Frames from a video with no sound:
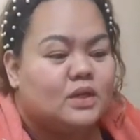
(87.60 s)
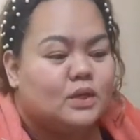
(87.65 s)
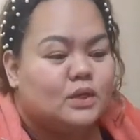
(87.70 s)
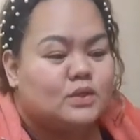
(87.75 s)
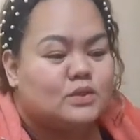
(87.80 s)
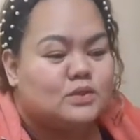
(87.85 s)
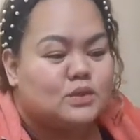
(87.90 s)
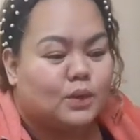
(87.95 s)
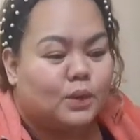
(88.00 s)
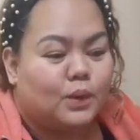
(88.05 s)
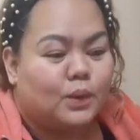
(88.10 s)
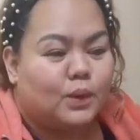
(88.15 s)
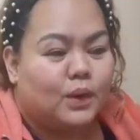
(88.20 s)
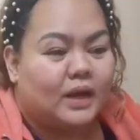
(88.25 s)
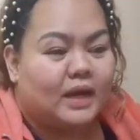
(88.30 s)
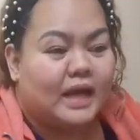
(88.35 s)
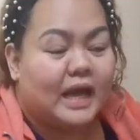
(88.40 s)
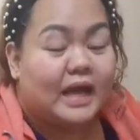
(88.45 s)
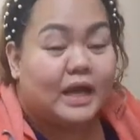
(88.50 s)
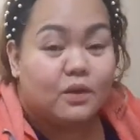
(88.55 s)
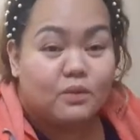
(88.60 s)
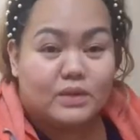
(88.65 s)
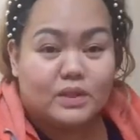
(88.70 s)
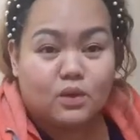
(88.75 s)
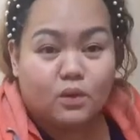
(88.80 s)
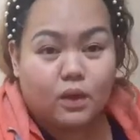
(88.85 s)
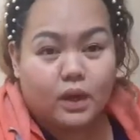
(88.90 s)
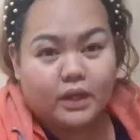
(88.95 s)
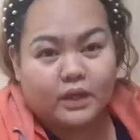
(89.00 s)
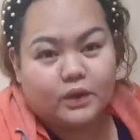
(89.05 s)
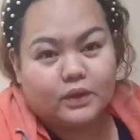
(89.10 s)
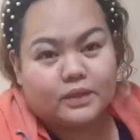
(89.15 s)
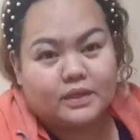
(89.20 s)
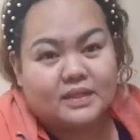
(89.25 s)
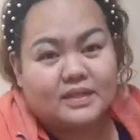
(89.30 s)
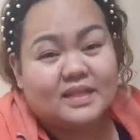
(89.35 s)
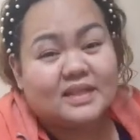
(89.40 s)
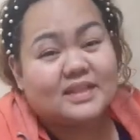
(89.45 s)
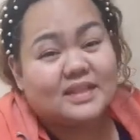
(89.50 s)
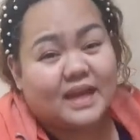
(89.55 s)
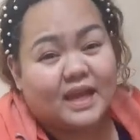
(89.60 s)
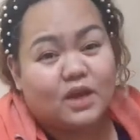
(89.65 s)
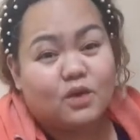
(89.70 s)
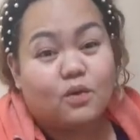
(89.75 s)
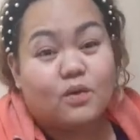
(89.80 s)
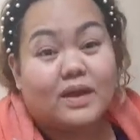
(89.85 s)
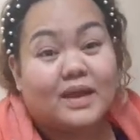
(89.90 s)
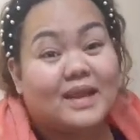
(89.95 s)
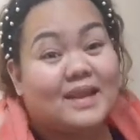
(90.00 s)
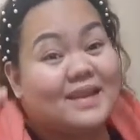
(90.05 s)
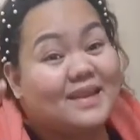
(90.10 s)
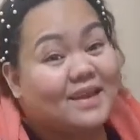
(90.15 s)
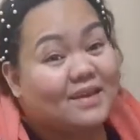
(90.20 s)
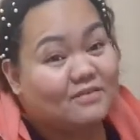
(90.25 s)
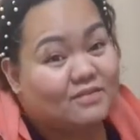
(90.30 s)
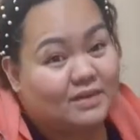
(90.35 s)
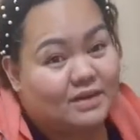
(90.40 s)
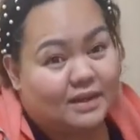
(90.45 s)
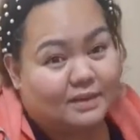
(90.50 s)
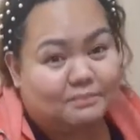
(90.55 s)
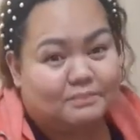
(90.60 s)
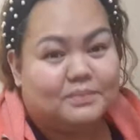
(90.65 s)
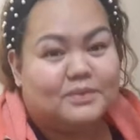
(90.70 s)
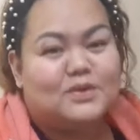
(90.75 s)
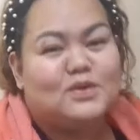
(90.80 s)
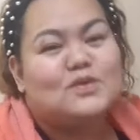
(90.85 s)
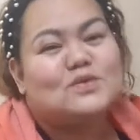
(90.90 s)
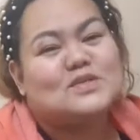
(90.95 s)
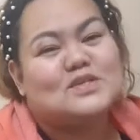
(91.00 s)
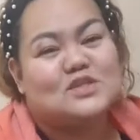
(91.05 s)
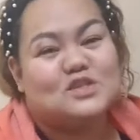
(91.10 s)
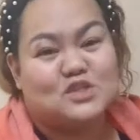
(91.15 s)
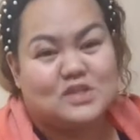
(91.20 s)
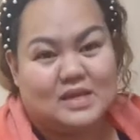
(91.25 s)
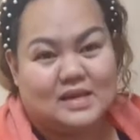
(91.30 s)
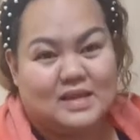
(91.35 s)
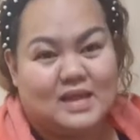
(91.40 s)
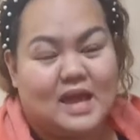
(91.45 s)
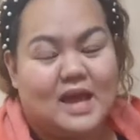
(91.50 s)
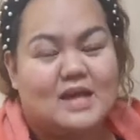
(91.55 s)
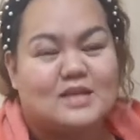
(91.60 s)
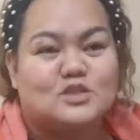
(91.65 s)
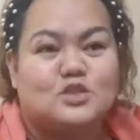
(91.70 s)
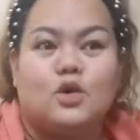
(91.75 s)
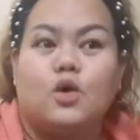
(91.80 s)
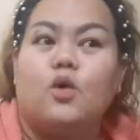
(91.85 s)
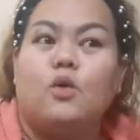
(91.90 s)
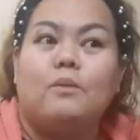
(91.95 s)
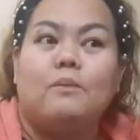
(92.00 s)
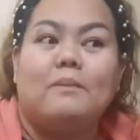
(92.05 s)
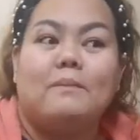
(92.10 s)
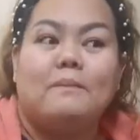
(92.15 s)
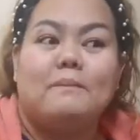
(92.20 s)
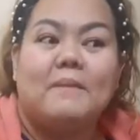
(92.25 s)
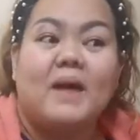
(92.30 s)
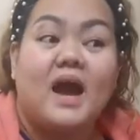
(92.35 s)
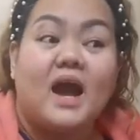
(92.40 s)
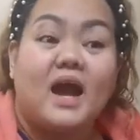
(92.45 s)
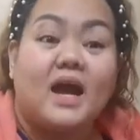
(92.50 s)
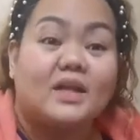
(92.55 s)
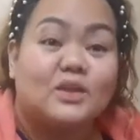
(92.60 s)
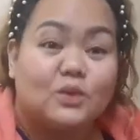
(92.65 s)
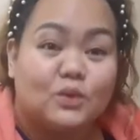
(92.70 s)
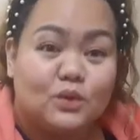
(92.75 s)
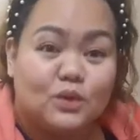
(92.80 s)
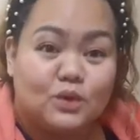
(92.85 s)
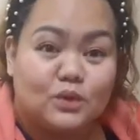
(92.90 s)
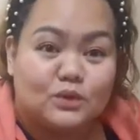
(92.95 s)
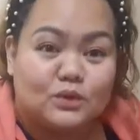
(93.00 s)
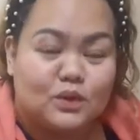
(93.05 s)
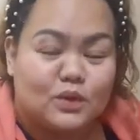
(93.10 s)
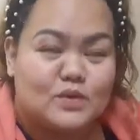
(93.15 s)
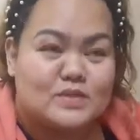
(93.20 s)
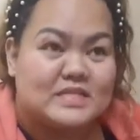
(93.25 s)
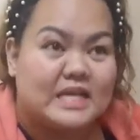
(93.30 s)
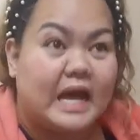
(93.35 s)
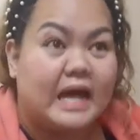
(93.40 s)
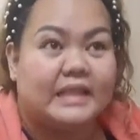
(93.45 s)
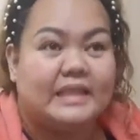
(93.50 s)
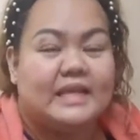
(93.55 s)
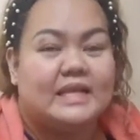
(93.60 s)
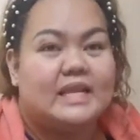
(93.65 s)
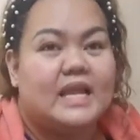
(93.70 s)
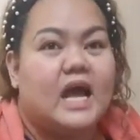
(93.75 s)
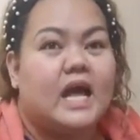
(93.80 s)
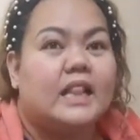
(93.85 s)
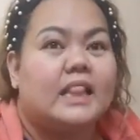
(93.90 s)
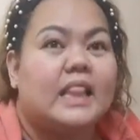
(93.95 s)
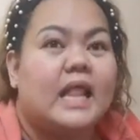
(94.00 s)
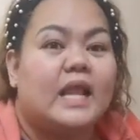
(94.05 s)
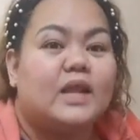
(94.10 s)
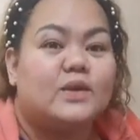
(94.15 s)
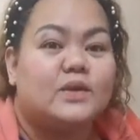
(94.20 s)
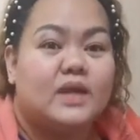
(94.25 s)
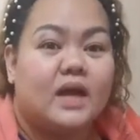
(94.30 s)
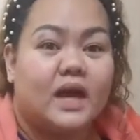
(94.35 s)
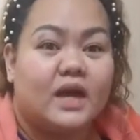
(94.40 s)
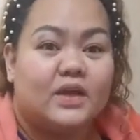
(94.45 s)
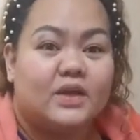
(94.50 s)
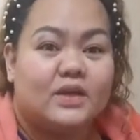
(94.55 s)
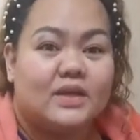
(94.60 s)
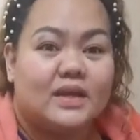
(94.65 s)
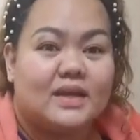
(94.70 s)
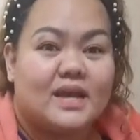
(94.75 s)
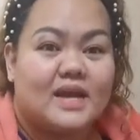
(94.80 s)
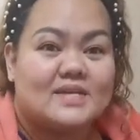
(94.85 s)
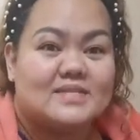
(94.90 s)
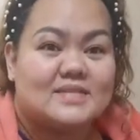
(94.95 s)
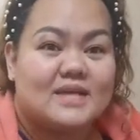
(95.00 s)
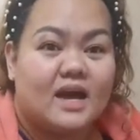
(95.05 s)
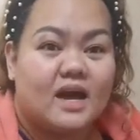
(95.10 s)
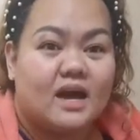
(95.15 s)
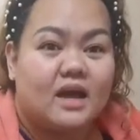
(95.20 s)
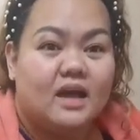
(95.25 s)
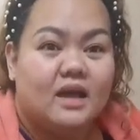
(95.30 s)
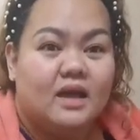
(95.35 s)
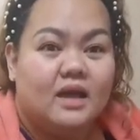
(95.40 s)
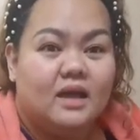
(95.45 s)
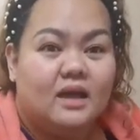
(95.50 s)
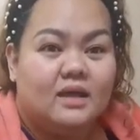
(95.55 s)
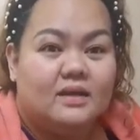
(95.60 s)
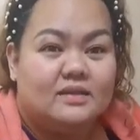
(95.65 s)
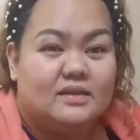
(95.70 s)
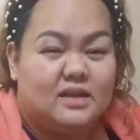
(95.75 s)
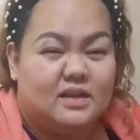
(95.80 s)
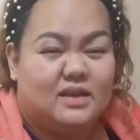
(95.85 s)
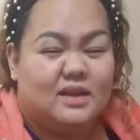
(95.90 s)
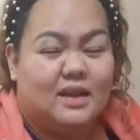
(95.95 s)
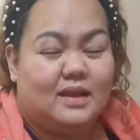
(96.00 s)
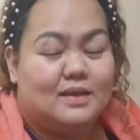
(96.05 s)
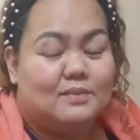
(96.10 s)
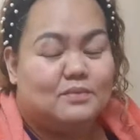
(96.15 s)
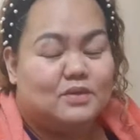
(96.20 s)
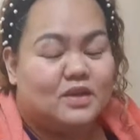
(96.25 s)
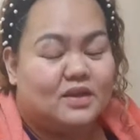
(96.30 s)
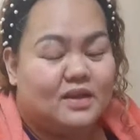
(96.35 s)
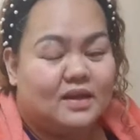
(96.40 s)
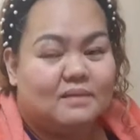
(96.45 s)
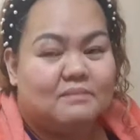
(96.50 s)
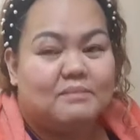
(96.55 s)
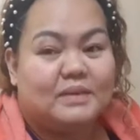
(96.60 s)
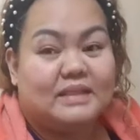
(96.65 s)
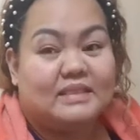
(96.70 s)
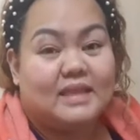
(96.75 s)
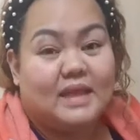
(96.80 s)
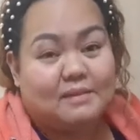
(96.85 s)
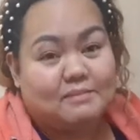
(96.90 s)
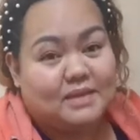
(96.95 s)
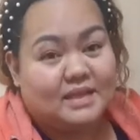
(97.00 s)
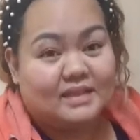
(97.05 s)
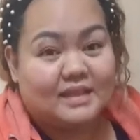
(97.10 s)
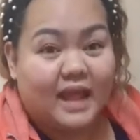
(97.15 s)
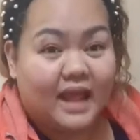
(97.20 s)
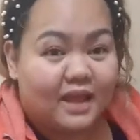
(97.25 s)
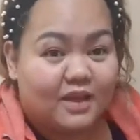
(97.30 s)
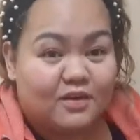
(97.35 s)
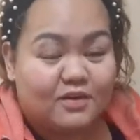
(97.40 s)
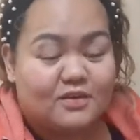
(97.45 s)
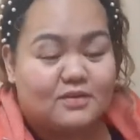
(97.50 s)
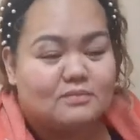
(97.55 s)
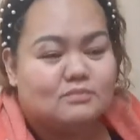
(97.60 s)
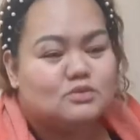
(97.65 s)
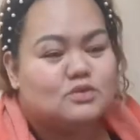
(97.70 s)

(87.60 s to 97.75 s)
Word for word: So, ang gagawin ko ngayon, itatry kong i-level up yung chicheria. So, makakatulong to sa ating lahat, lalo na ngayon na nasa alam niya na pandemic tayo.